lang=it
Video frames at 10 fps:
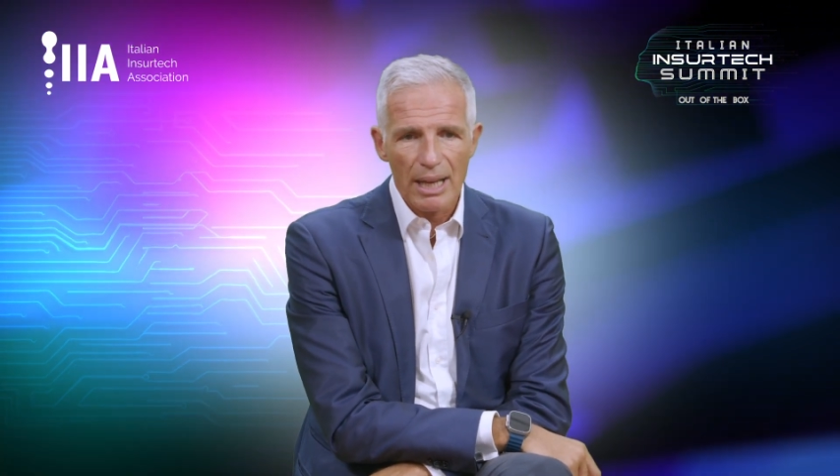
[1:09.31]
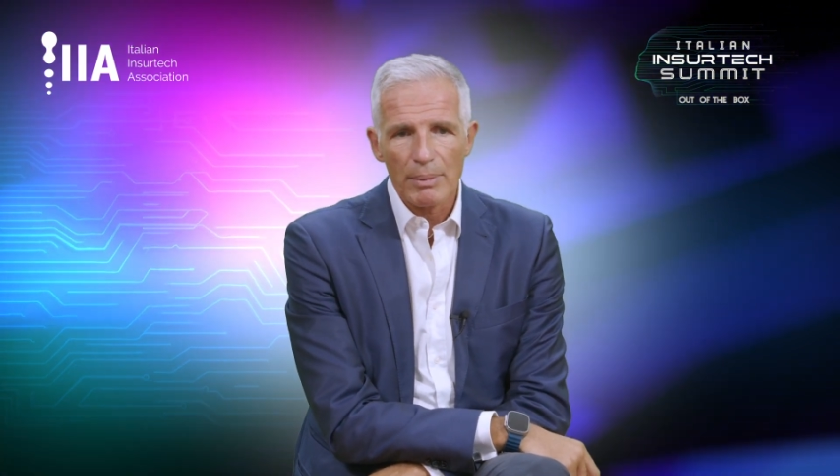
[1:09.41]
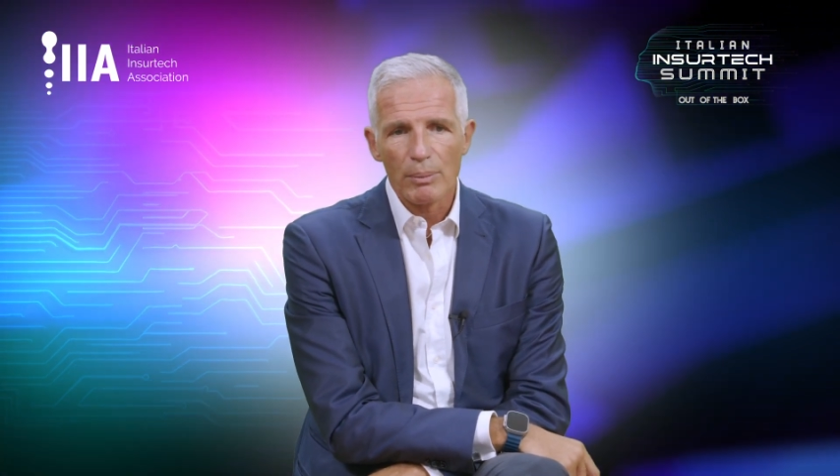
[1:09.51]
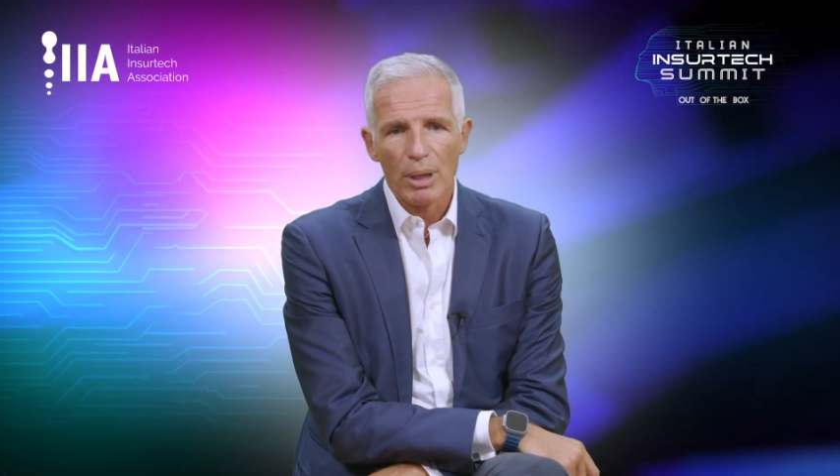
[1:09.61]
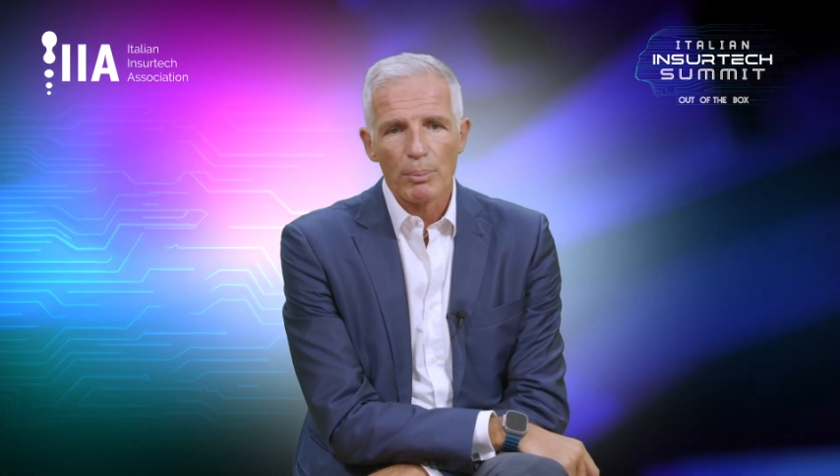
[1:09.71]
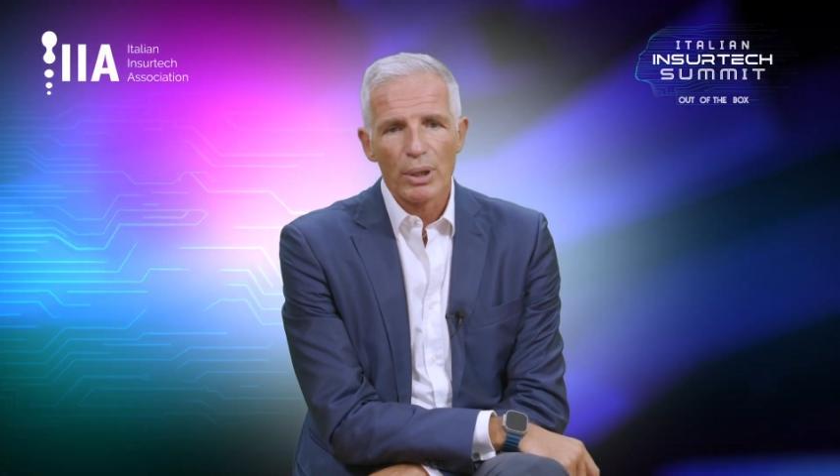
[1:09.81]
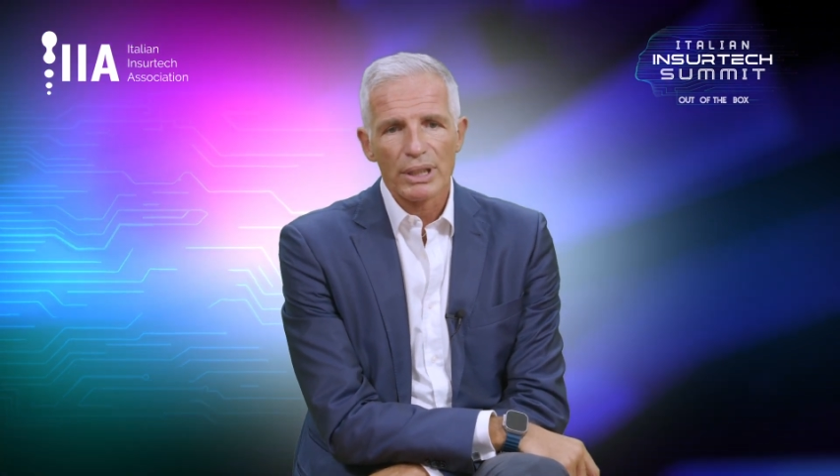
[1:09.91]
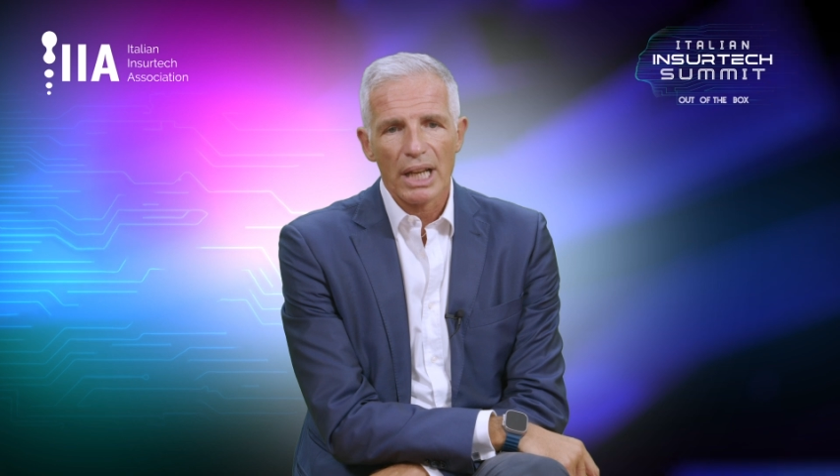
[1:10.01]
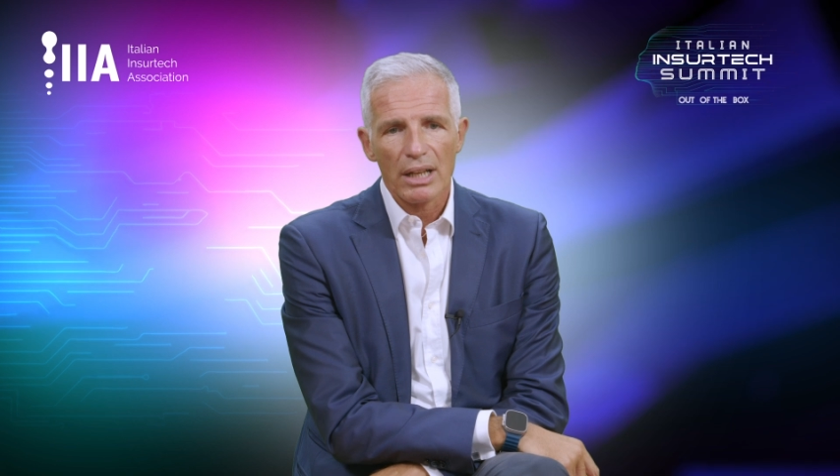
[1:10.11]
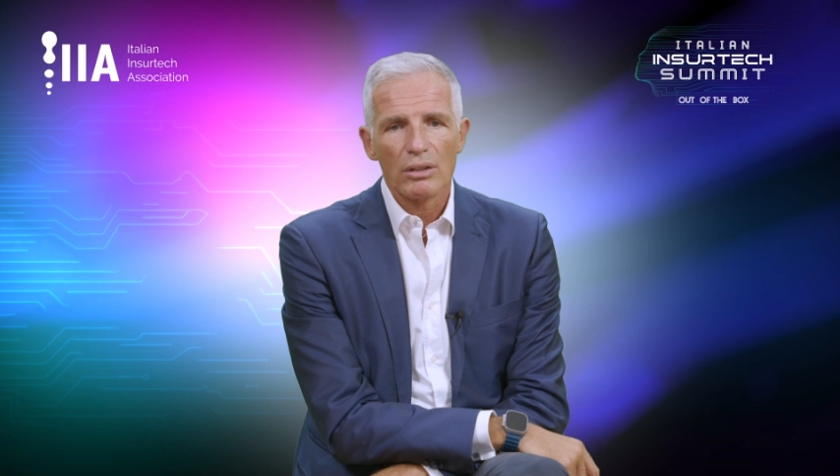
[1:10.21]
e abbiamo
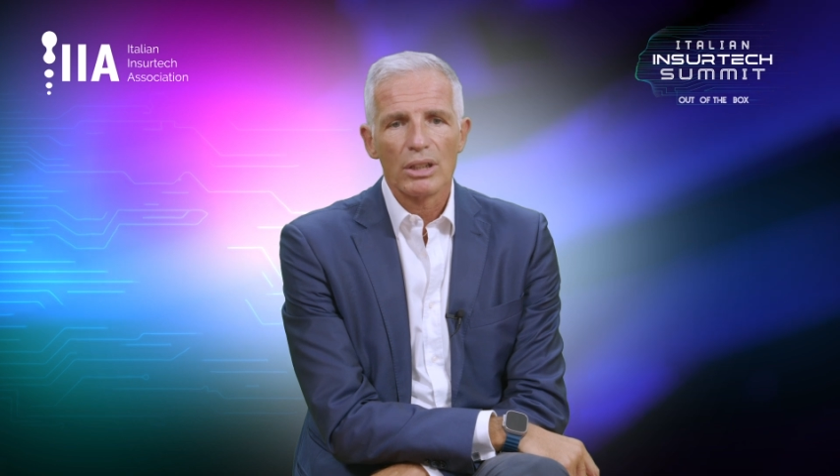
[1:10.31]
rapporti anche